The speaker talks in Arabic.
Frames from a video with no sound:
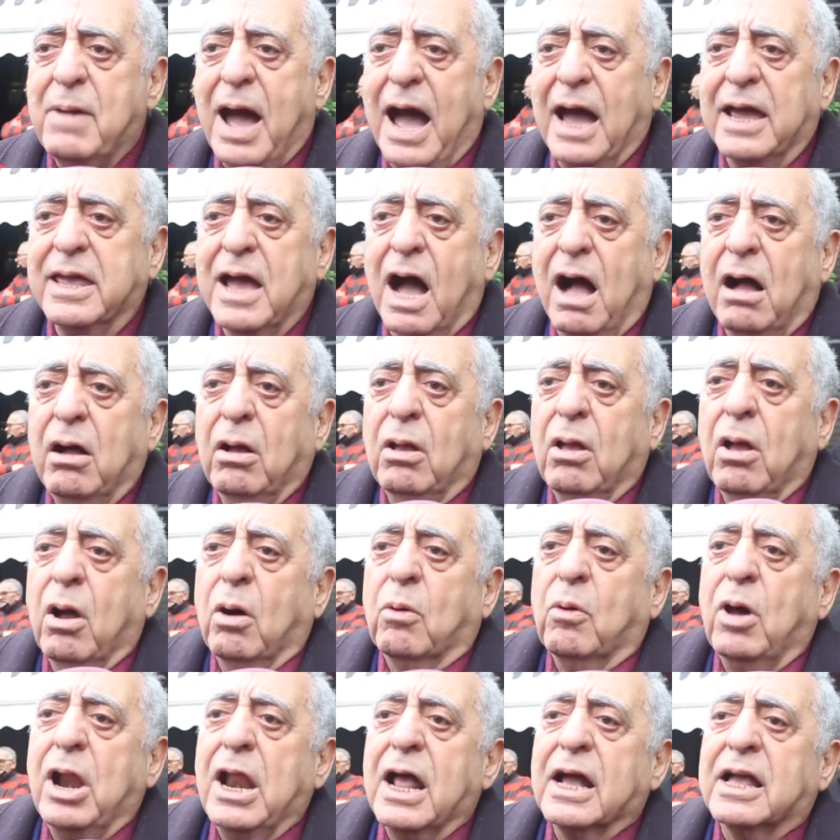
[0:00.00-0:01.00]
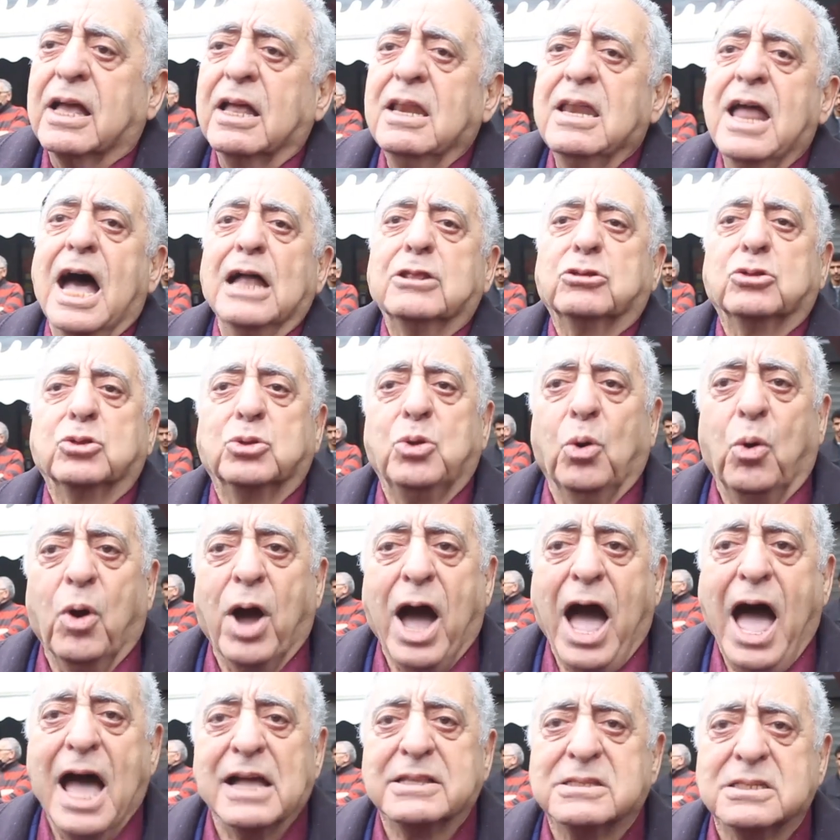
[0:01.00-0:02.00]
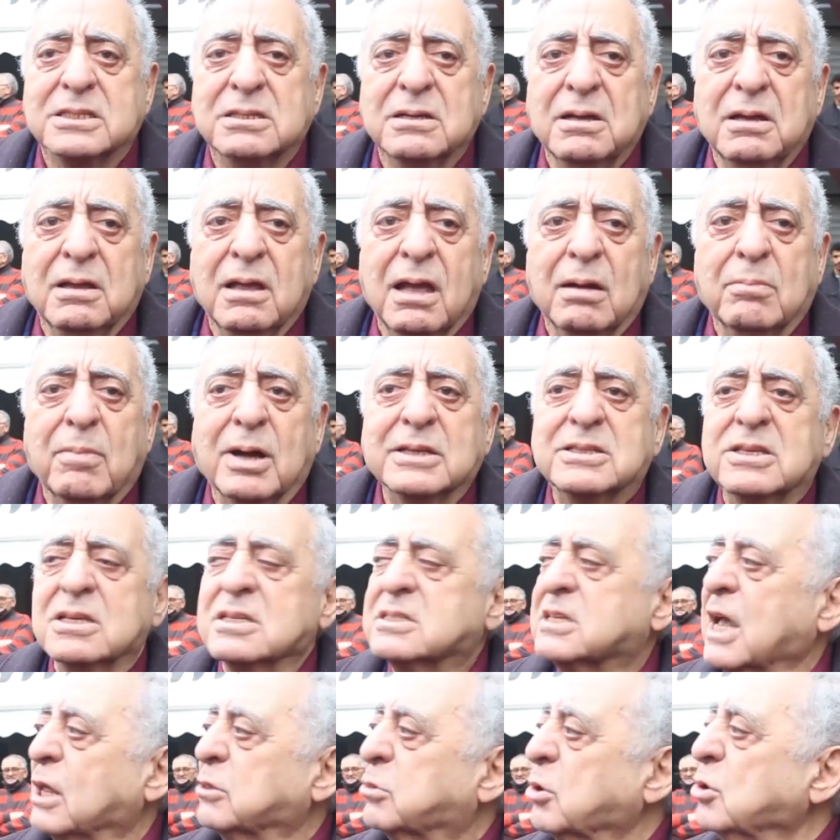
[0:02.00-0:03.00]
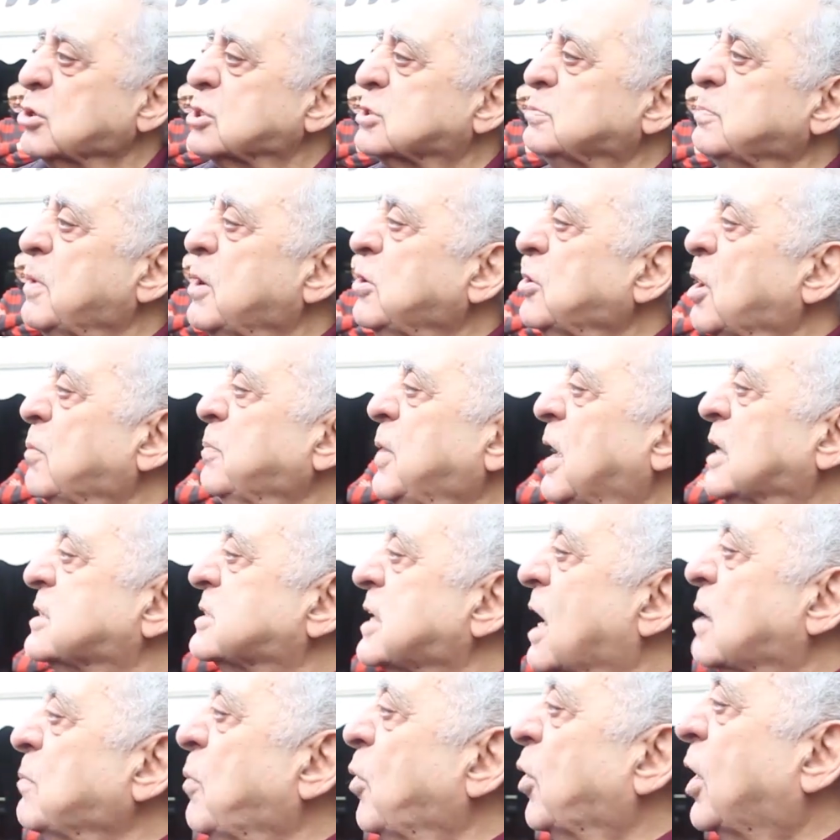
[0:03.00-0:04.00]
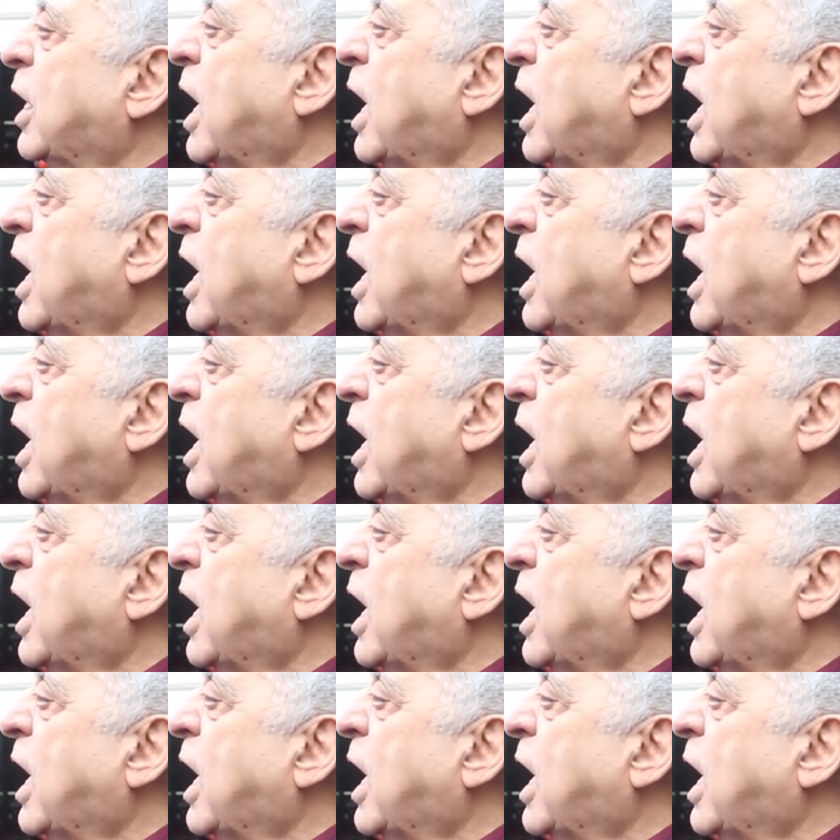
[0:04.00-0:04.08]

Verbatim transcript: معايا ولكن يا الطغاة ما تنتظروش منهم يحترموا